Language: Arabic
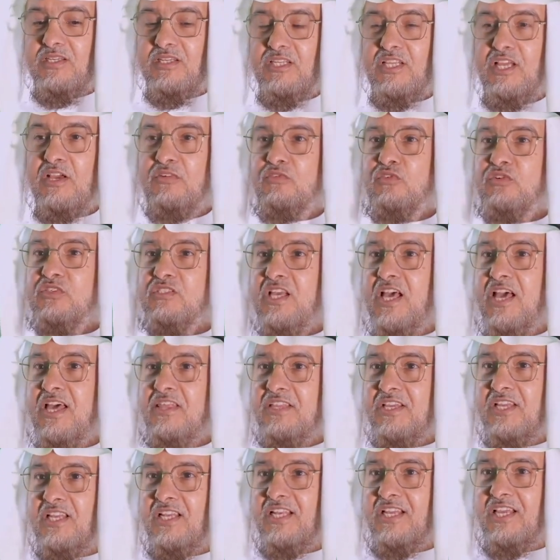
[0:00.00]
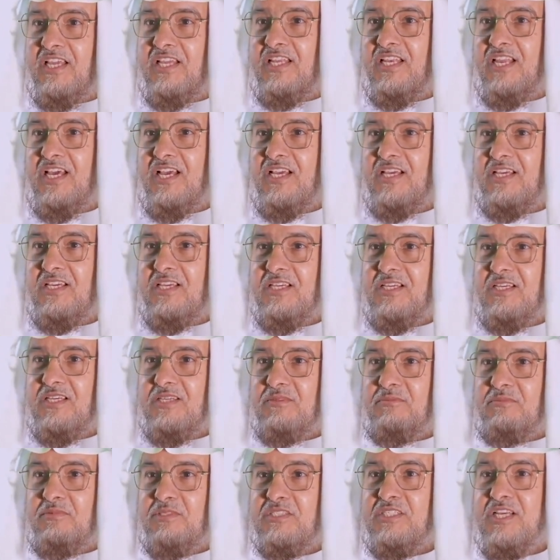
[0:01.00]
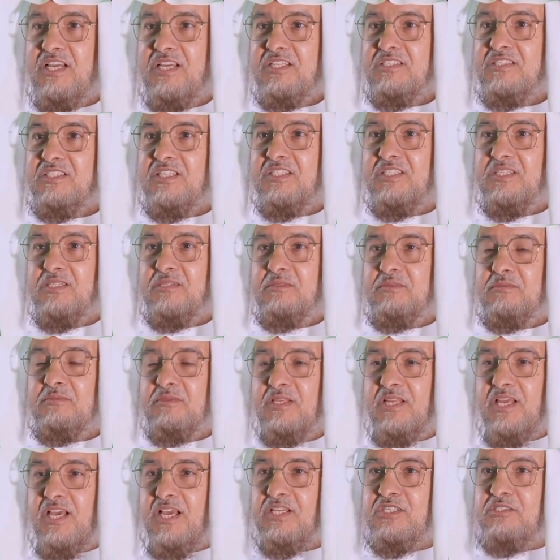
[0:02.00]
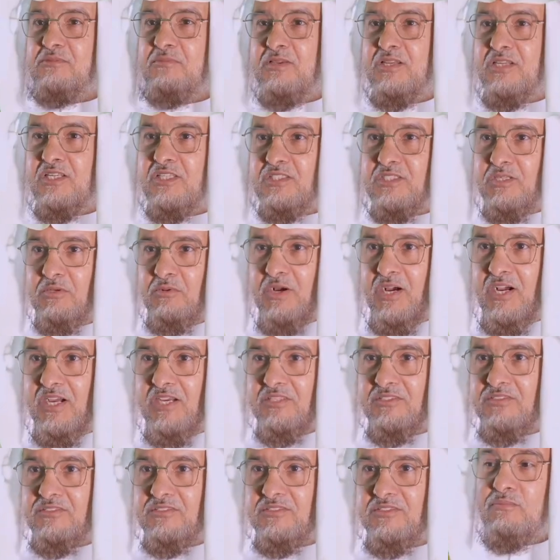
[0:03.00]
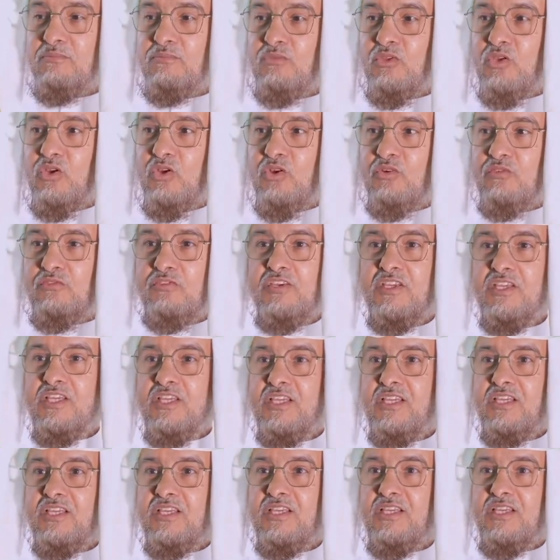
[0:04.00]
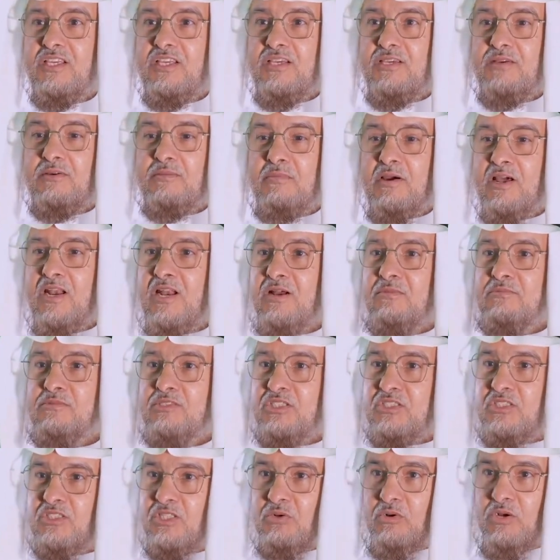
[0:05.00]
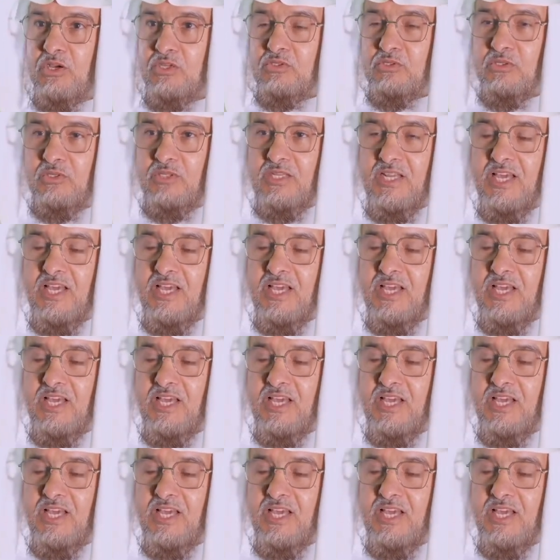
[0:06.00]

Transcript: ليفوز هذه الليلة بجائزة من أجمل الجوائز في برامج التواصل